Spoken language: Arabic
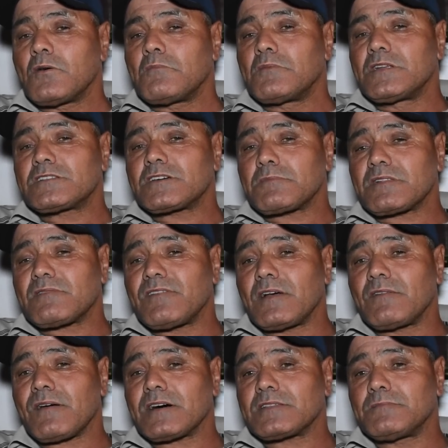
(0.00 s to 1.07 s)
ملي تربط فيه
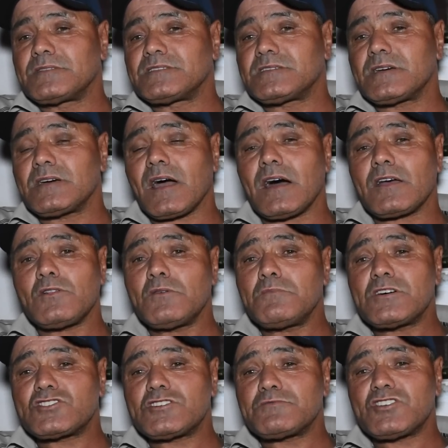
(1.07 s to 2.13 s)
الفقد بنتي قالت له
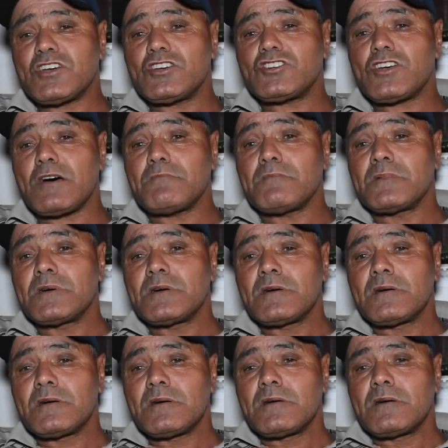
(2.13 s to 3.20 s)
ما جبتش هشام
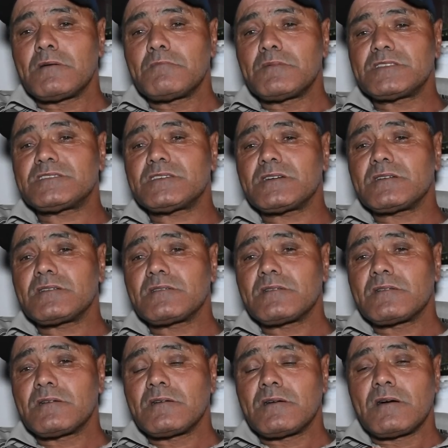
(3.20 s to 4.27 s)
بنتي
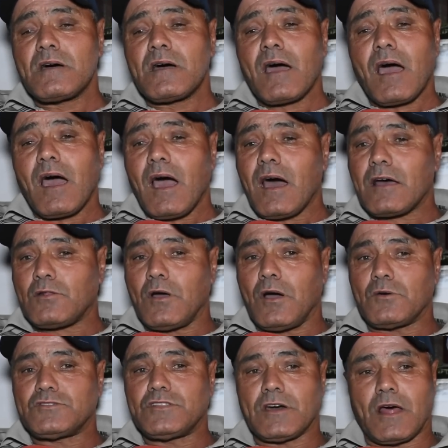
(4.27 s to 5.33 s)
قالت
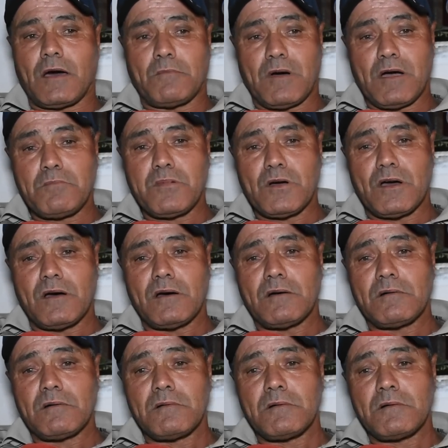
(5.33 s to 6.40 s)
له ديرها مع بواه
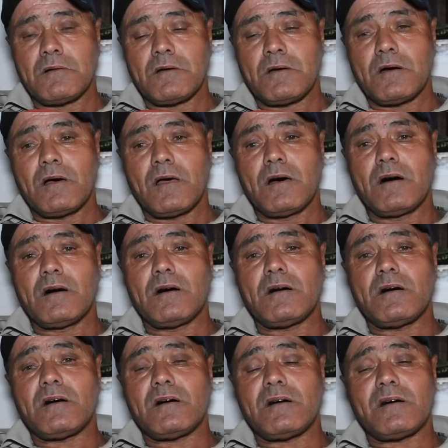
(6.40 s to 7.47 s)

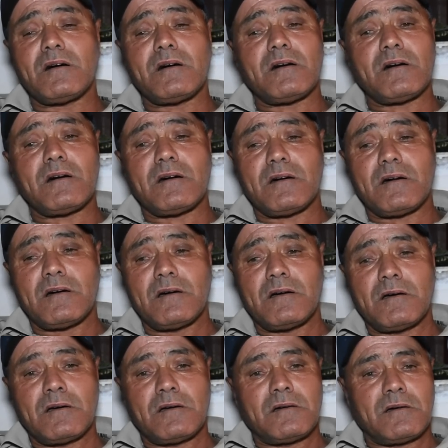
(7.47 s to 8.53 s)
آه
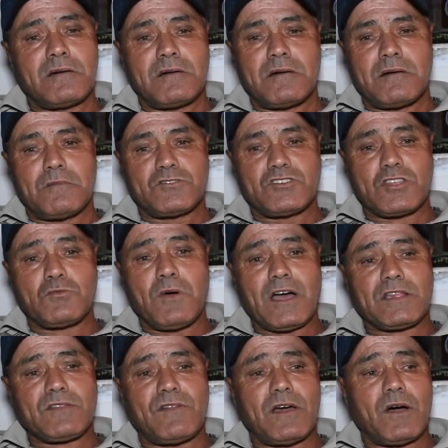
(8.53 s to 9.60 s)
جات واحد
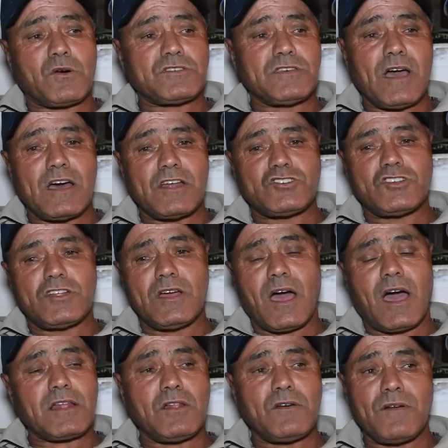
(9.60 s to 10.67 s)
الطفلة اختي اجري
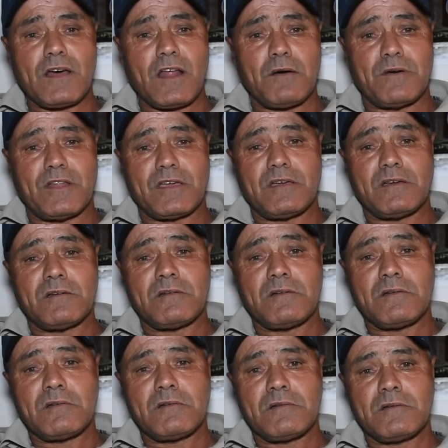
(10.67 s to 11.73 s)
قالت له فارا بني
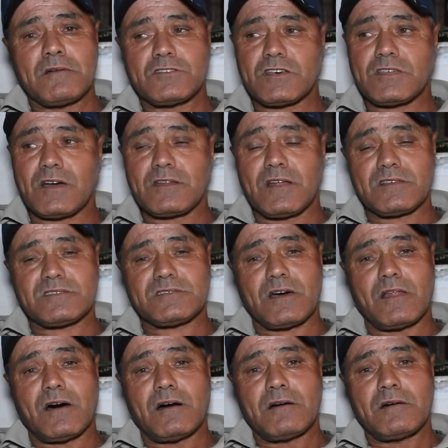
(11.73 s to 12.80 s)
جات عندنا
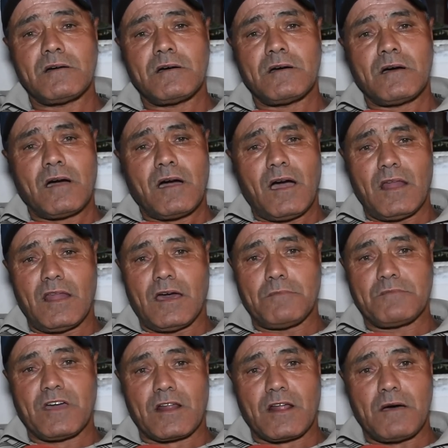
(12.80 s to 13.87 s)
للصالة قال لها
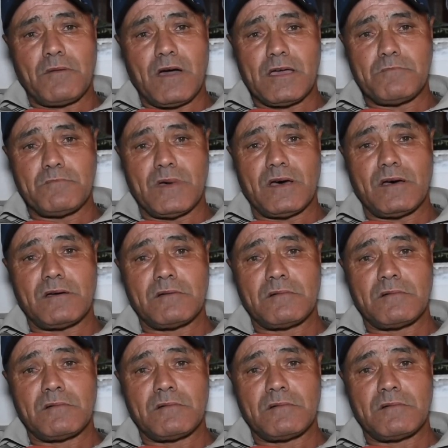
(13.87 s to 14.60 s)
يمكن راه مع يمه